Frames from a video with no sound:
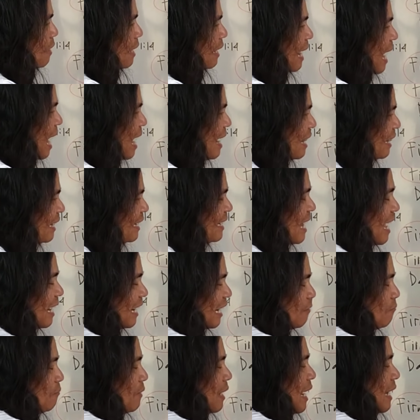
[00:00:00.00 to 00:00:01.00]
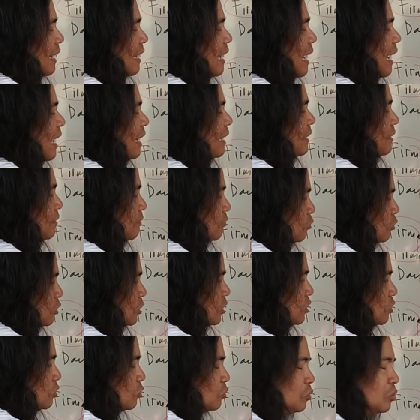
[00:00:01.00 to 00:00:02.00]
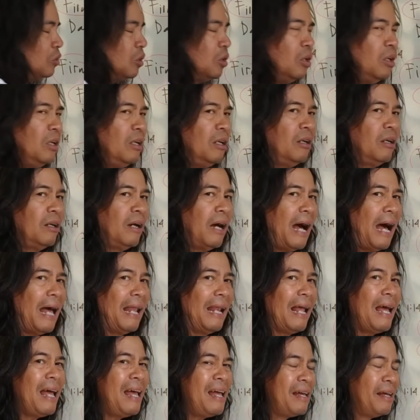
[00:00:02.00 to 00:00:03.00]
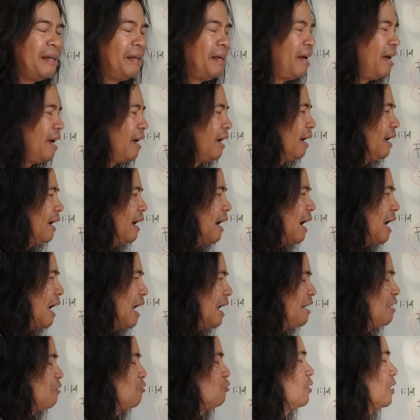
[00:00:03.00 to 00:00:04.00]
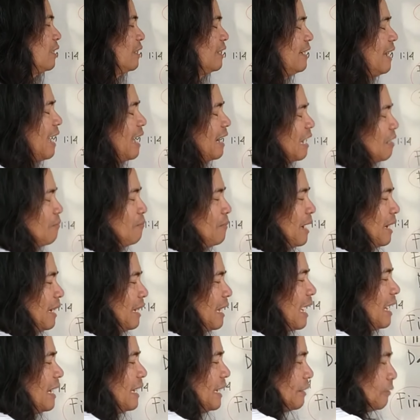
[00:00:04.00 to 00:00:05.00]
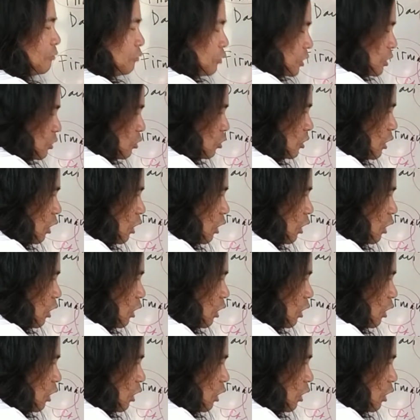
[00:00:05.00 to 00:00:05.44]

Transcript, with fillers: maka Anda tidak akan mengatakan Yesus itu Allah. Anda juga tidak akan mengatakan Yesus itu